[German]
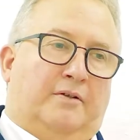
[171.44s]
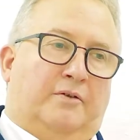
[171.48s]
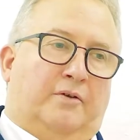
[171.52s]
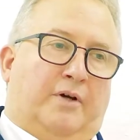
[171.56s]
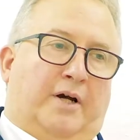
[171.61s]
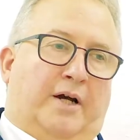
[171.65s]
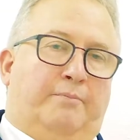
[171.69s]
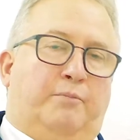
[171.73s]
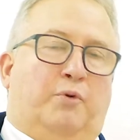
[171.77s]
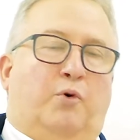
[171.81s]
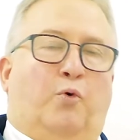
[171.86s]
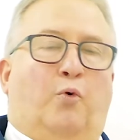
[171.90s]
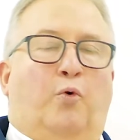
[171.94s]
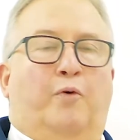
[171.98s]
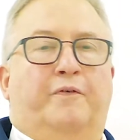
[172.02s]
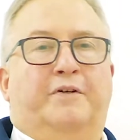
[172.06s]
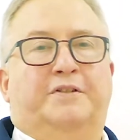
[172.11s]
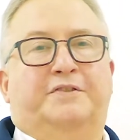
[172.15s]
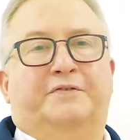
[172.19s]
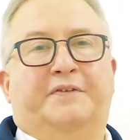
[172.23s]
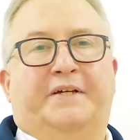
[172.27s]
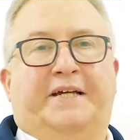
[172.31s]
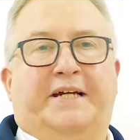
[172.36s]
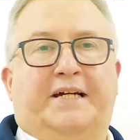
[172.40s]
ein Büro,
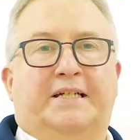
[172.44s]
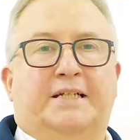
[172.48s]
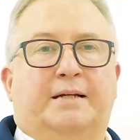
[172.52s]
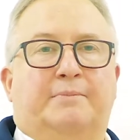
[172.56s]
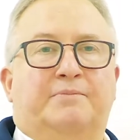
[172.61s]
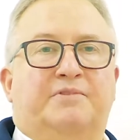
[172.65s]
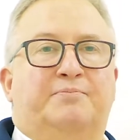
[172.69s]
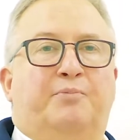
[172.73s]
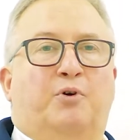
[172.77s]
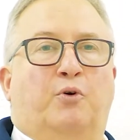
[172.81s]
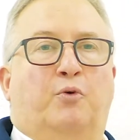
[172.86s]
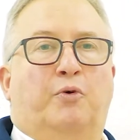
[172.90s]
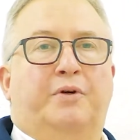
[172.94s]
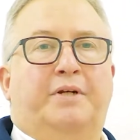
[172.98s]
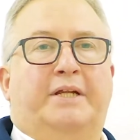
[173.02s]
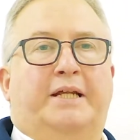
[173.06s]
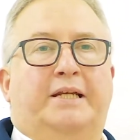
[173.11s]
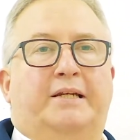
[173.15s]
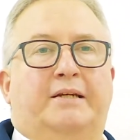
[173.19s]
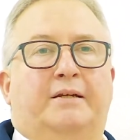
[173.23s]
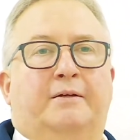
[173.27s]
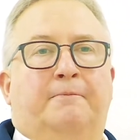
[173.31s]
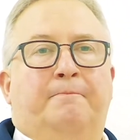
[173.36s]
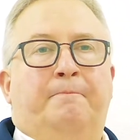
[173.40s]
was wir Ehrenamtsbüro
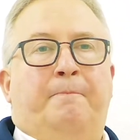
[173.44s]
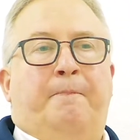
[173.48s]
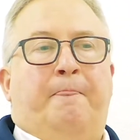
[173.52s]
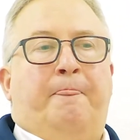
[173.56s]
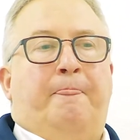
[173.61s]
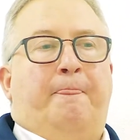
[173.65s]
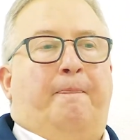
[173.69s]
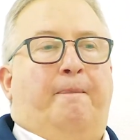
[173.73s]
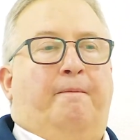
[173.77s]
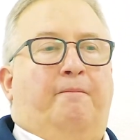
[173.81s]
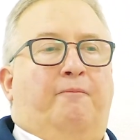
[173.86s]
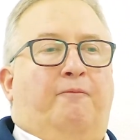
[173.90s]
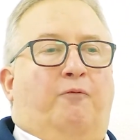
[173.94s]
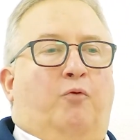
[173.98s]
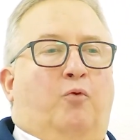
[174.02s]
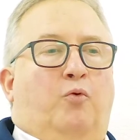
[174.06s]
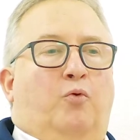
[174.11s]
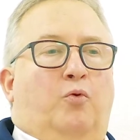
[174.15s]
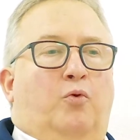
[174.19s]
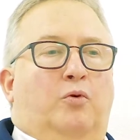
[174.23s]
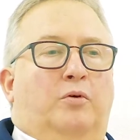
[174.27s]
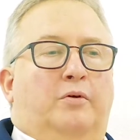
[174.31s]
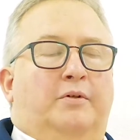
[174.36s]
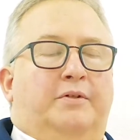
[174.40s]
nennen,
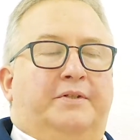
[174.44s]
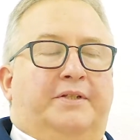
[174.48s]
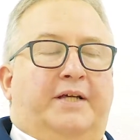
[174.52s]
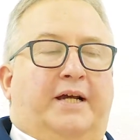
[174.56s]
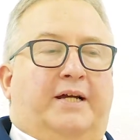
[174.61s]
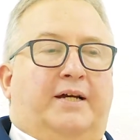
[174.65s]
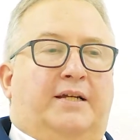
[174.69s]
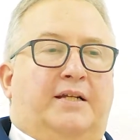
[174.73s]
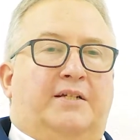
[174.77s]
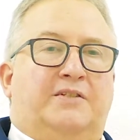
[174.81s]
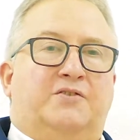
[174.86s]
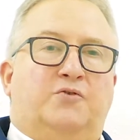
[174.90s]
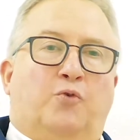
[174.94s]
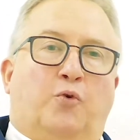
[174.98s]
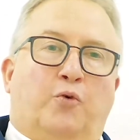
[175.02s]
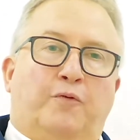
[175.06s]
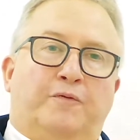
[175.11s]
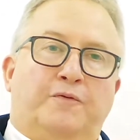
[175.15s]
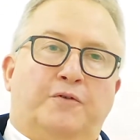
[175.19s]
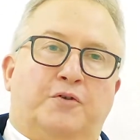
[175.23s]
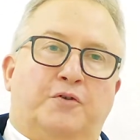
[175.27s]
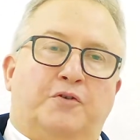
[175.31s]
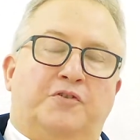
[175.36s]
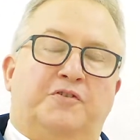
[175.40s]
wo der
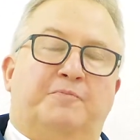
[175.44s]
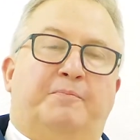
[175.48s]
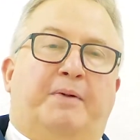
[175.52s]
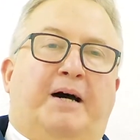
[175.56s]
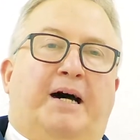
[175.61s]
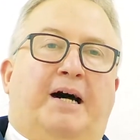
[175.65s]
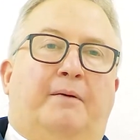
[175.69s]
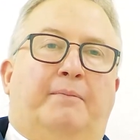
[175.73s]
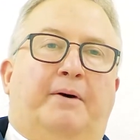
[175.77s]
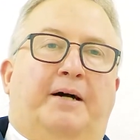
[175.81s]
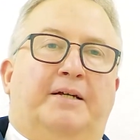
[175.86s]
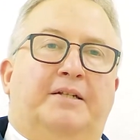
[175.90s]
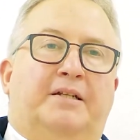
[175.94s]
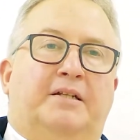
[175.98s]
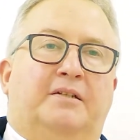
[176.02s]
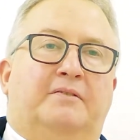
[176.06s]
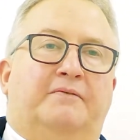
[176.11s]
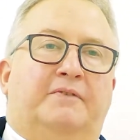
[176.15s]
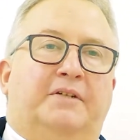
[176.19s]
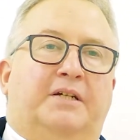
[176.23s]
Katastrophenschutz bearbeitet